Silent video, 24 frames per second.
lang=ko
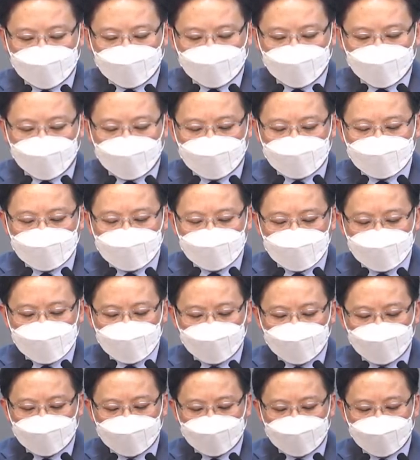또한
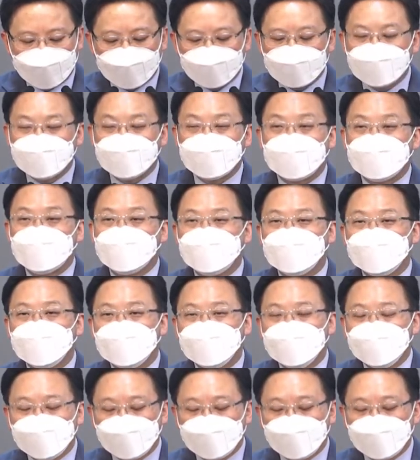지혜롭게 자신의